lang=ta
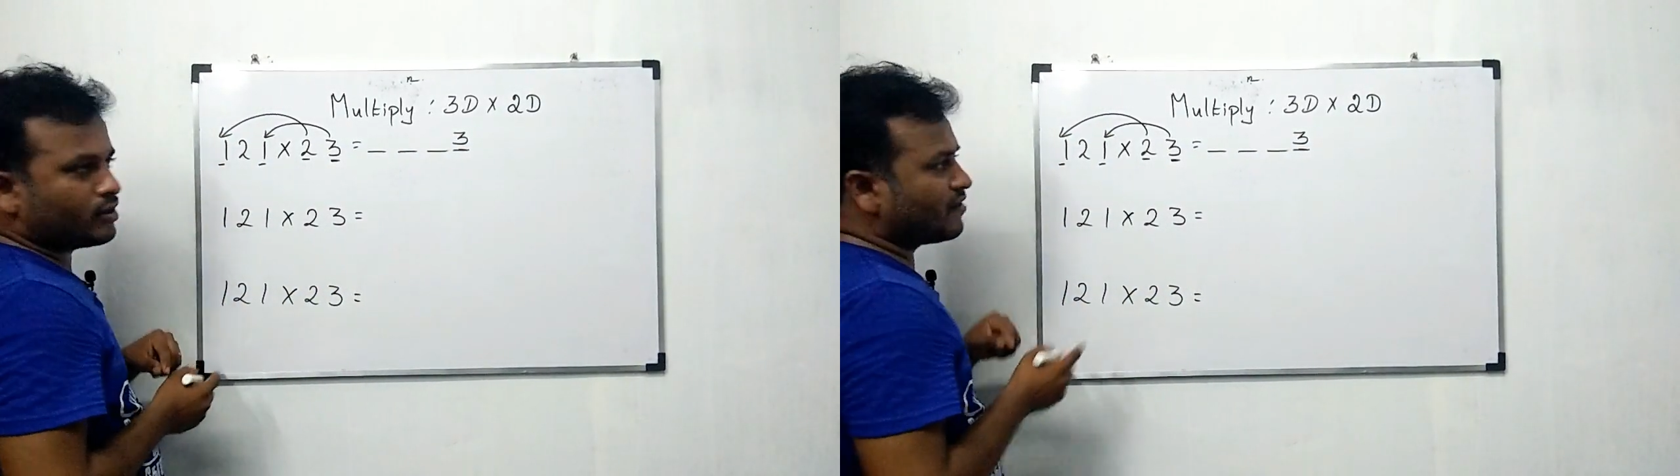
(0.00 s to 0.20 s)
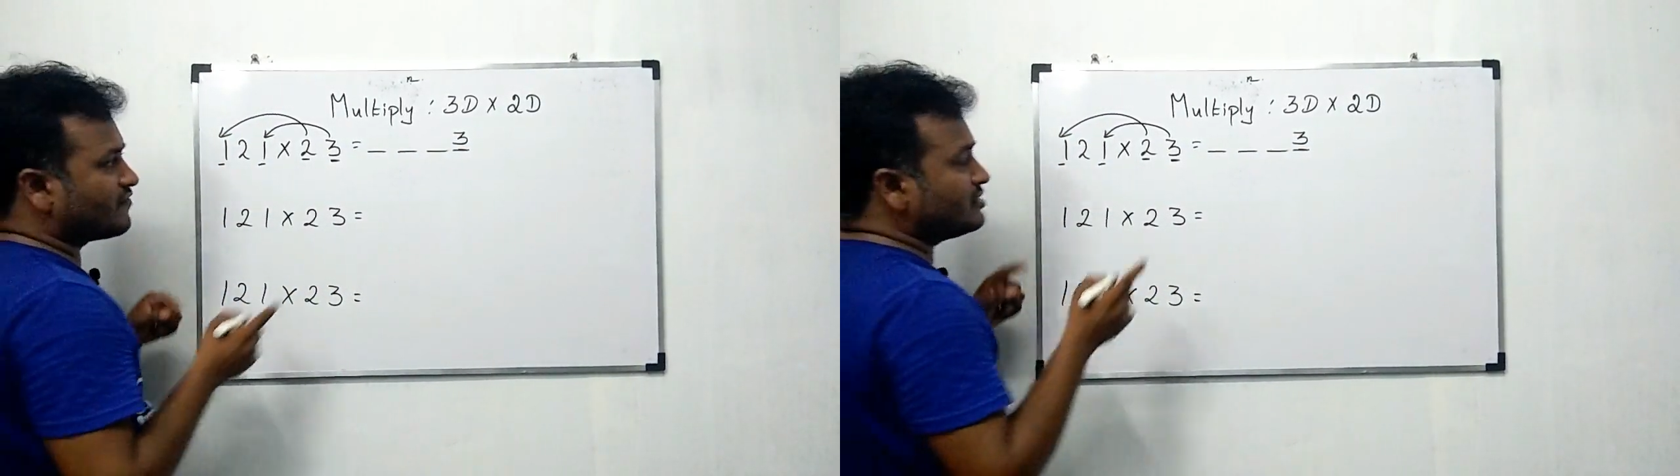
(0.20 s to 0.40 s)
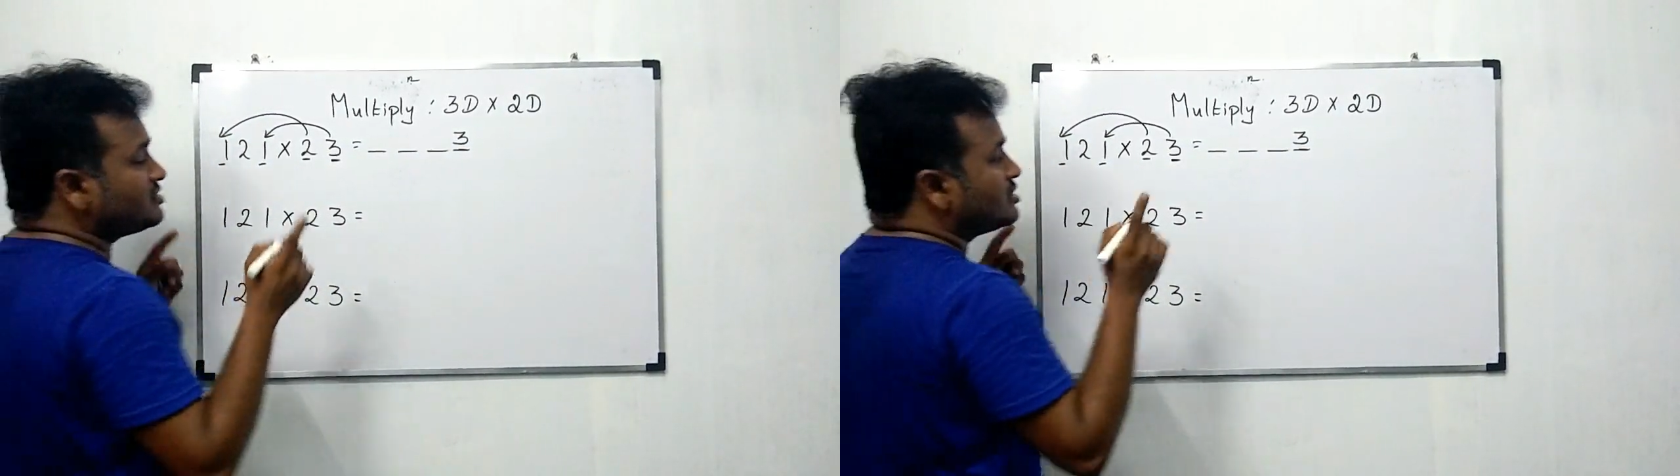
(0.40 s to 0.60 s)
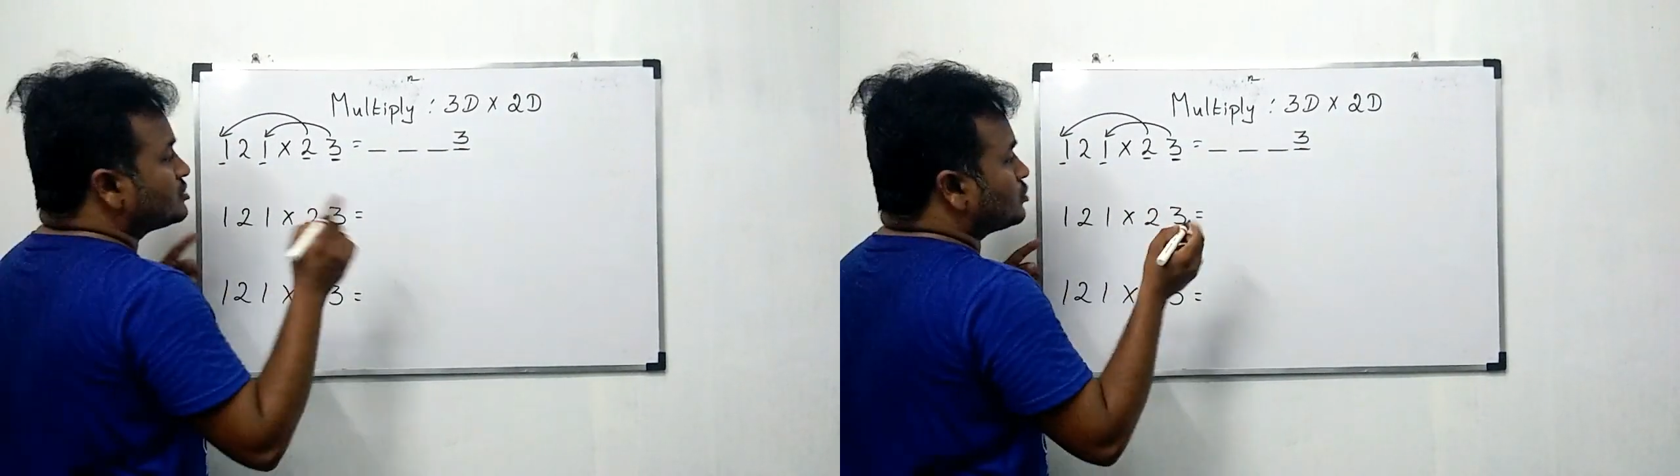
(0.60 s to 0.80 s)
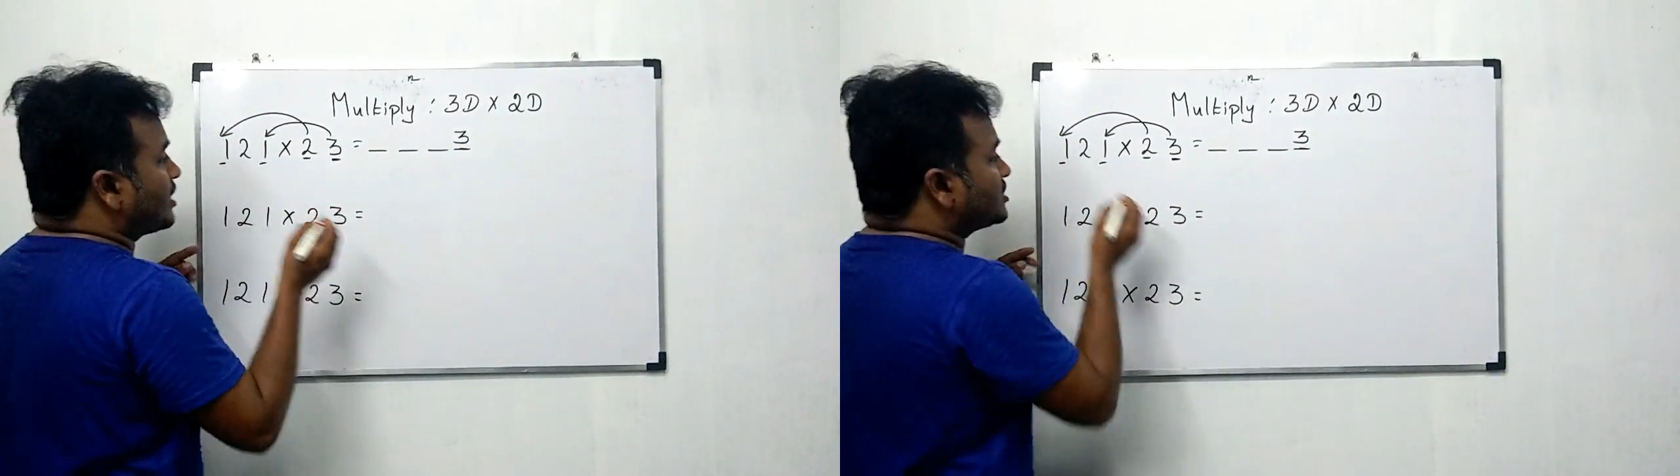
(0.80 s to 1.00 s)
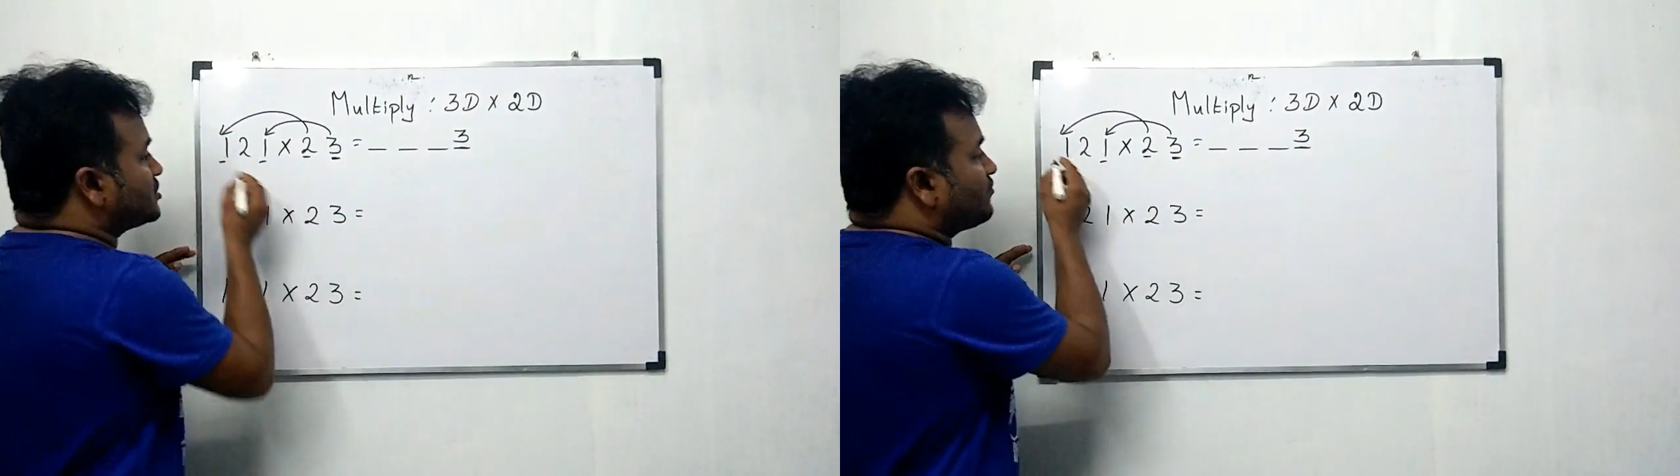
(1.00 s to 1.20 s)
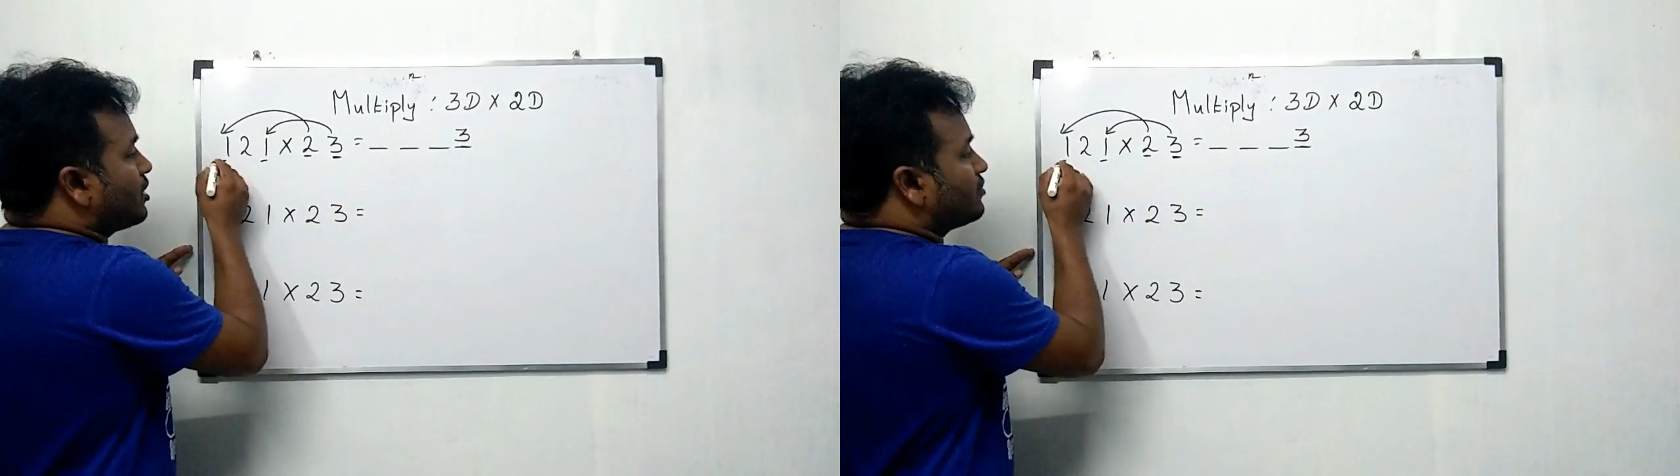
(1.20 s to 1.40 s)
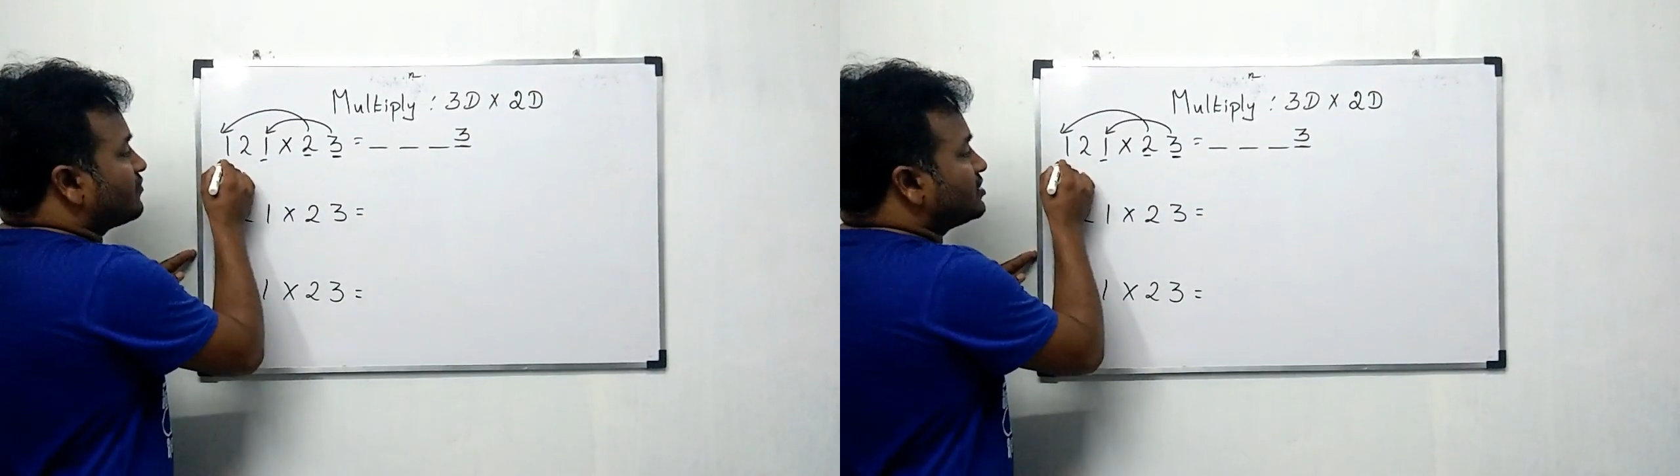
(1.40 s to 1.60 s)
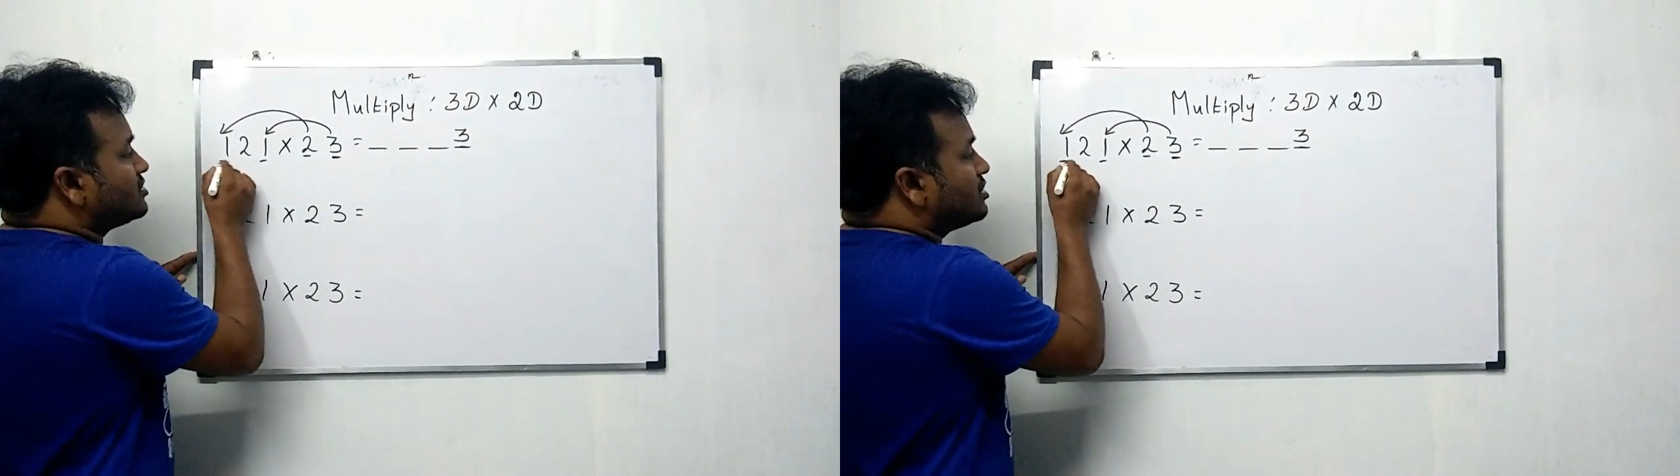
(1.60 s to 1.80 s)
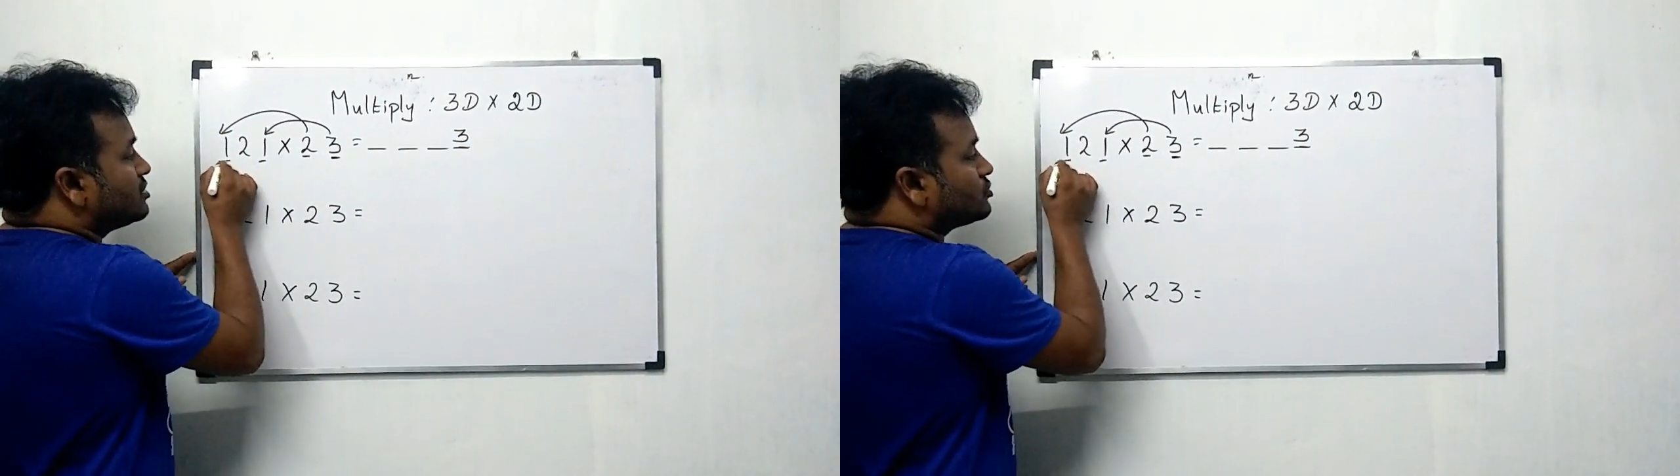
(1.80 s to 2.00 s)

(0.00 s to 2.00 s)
ஓகே ஃப்ரெண்ட்ஸ் ஸோ நெக்ஸ்ட் பாருங்க ஃப்ரெண்ட்ஸ்